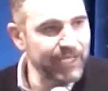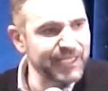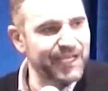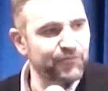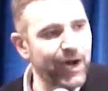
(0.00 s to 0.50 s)

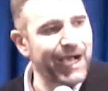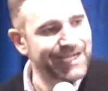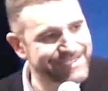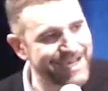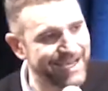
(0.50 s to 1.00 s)
et d'avoir
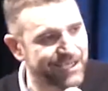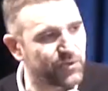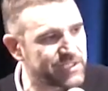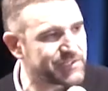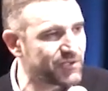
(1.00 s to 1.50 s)
accès à la
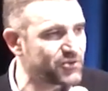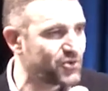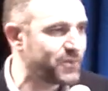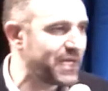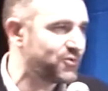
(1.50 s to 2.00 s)
connaissance
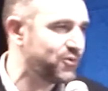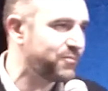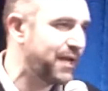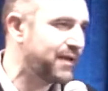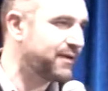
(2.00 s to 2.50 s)
du bien et du
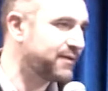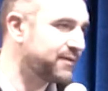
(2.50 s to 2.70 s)
mal.